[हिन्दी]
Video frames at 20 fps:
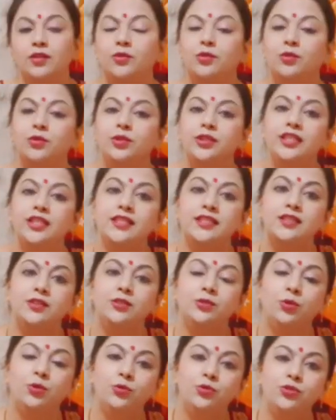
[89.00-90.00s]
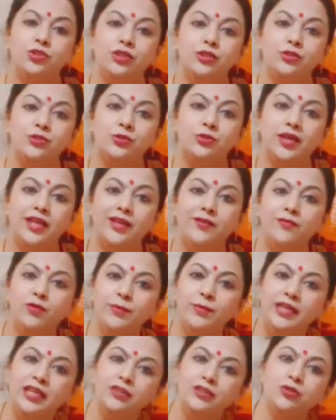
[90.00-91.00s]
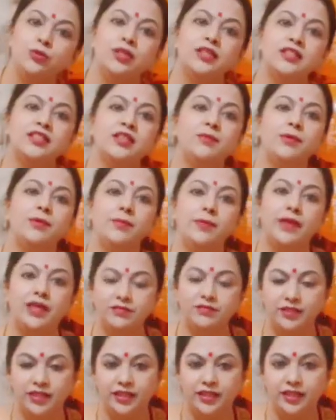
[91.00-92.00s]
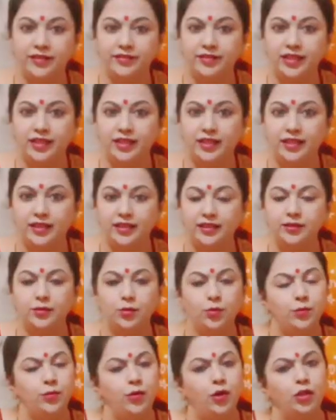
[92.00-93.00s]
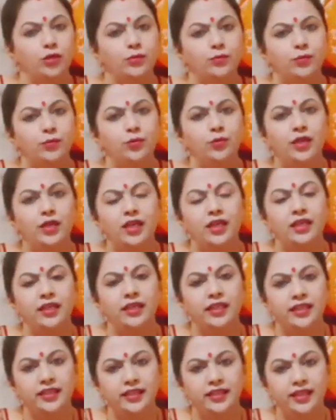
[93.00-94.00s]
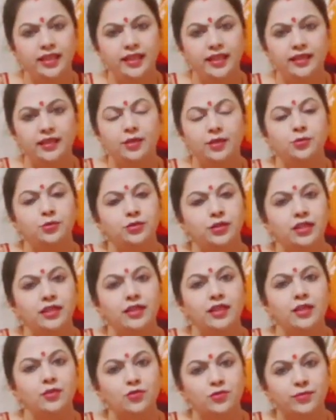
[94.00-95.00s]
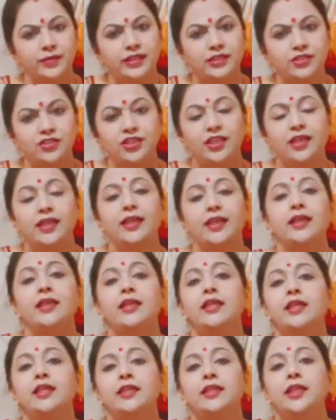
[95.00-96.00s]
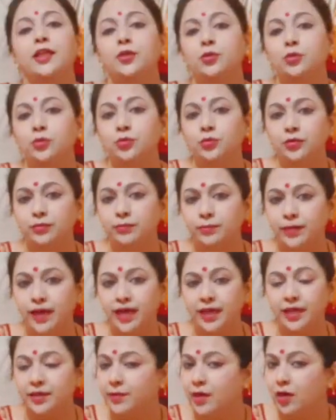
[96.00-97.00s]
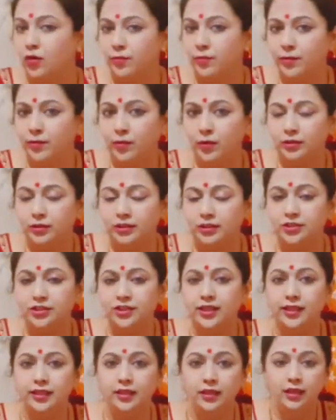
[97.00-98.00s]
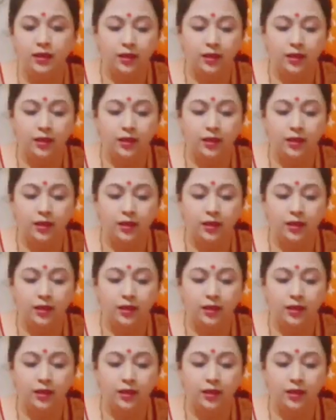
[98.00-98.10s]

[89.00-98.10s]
तो ये गोचर जो है वो मिला जुला सा प्रभाव देने वाला है कोई बहुत बुरा नहीं है राहु थर्ड हाउस में अच्छा है केतु भाग्य भाव में बहुत अच्छा है